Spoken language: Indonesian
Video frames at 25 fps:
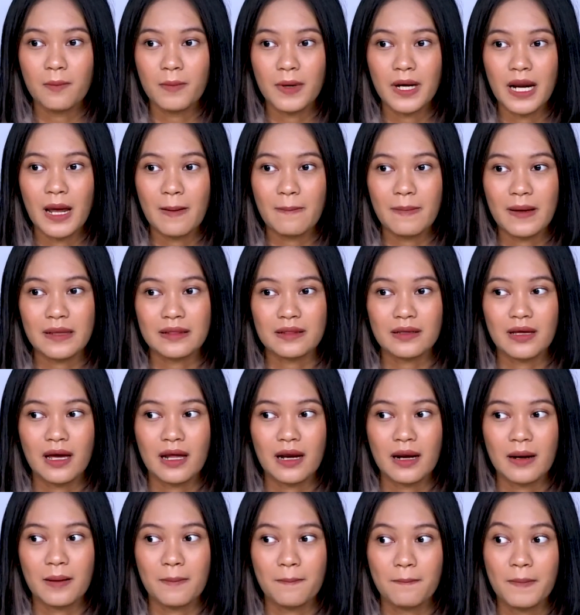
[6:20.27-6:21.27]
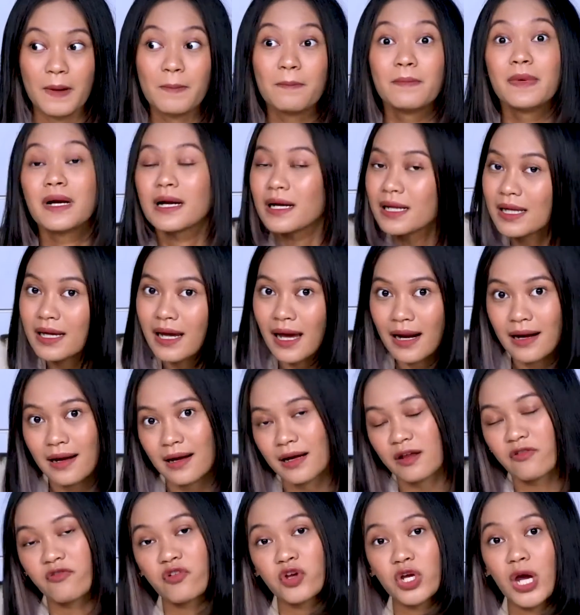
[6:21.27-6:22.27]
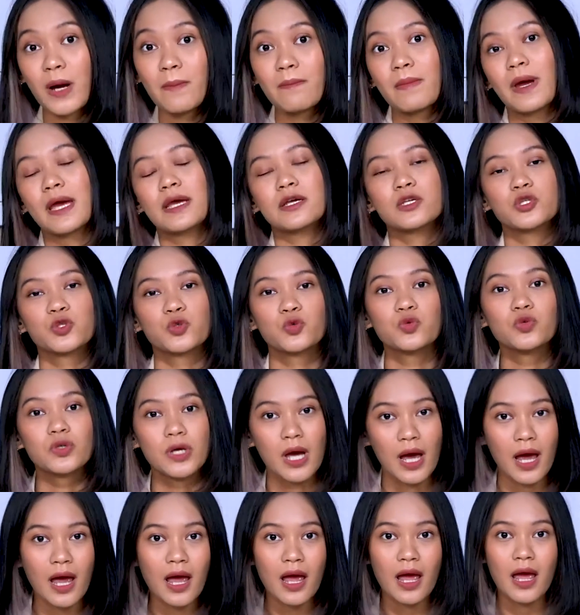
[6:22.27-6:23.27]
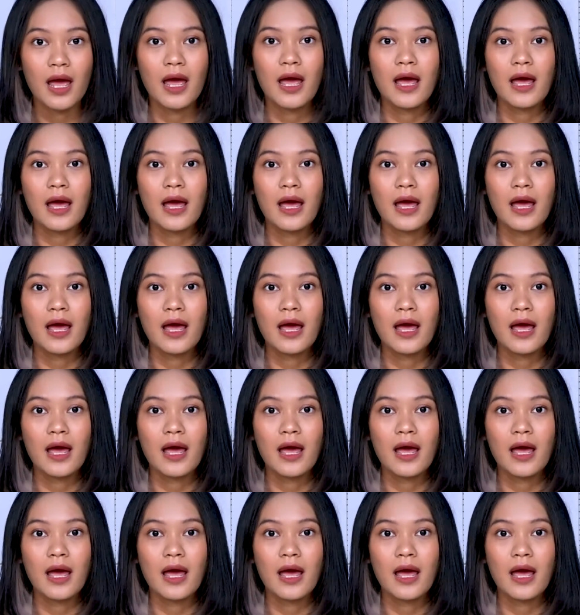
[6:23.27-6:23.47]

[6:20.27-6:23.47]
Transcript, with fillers: mendapatkan memberikan review yang baik juga.